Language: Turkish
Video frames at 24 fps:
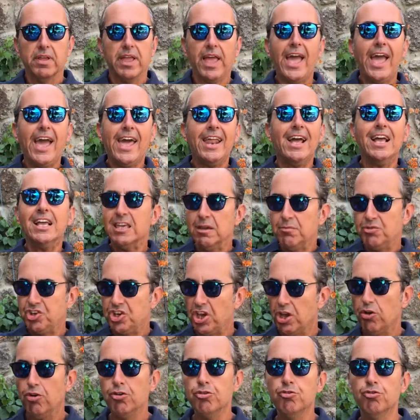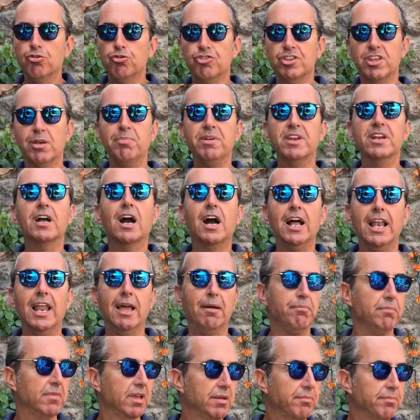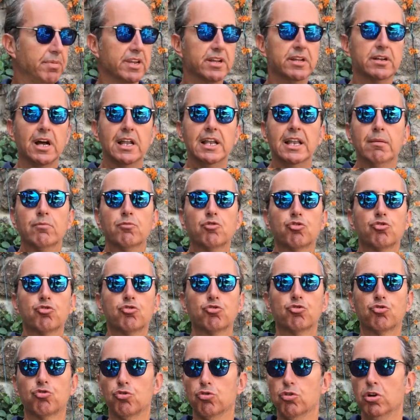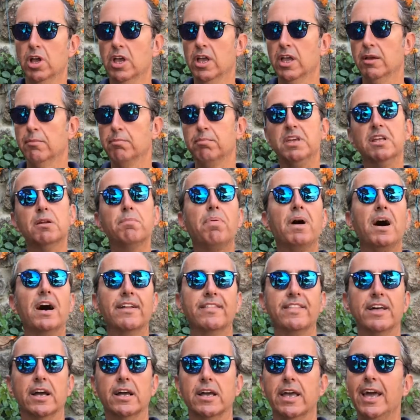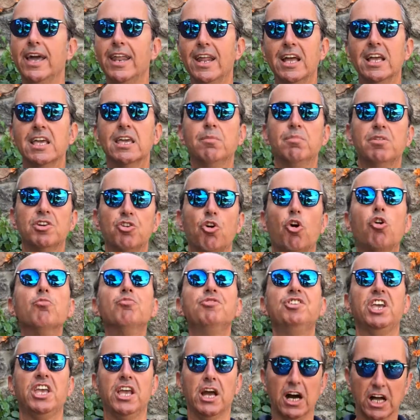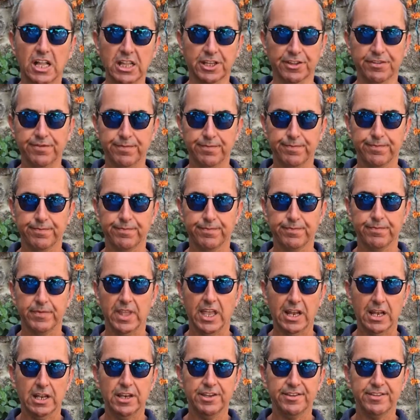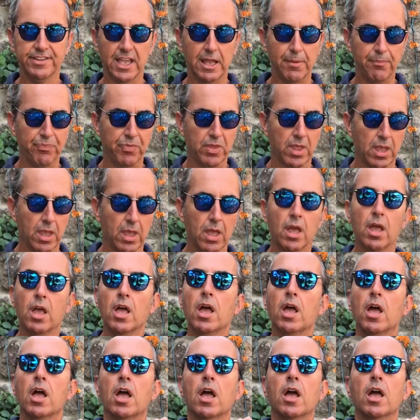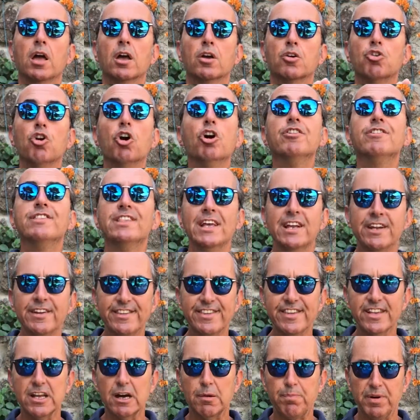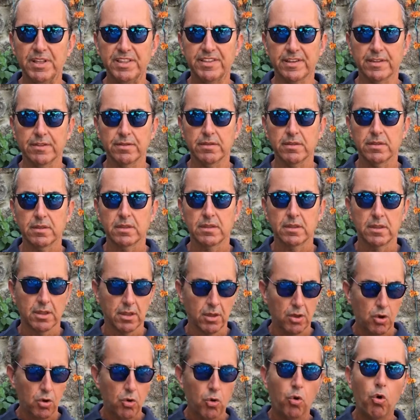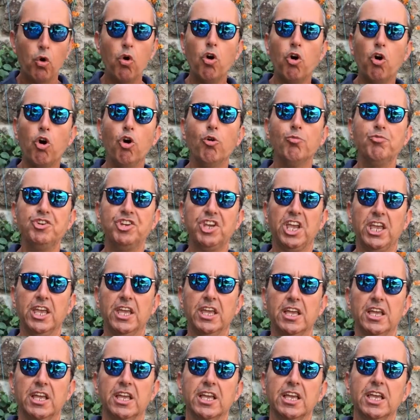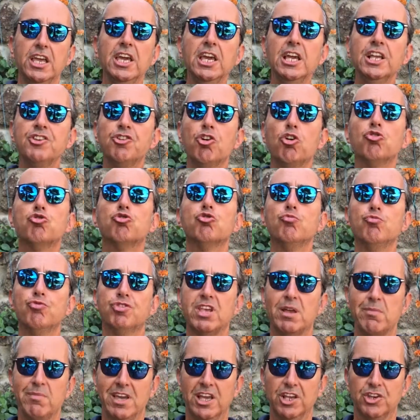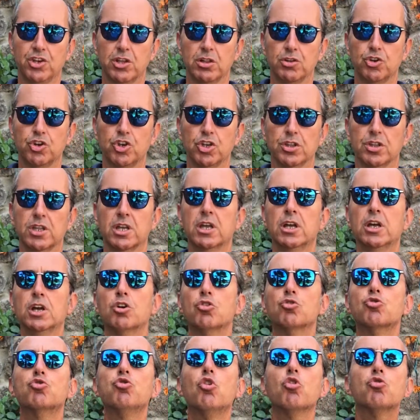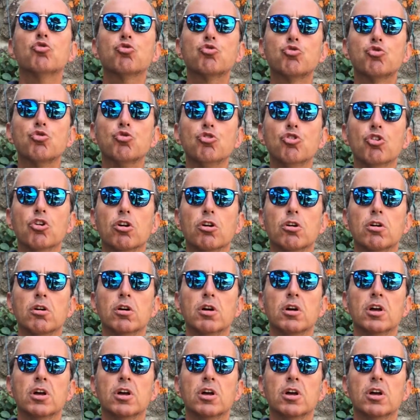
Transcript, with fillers: herhangi bir şey önünüzde bir kalem, bir kalem kutusu, bir bardak, herhangi bir objeyi alın elinize. Gözlerinizi kapatın. O objeyi iyice özümsemeye çalışın. Dokusunu.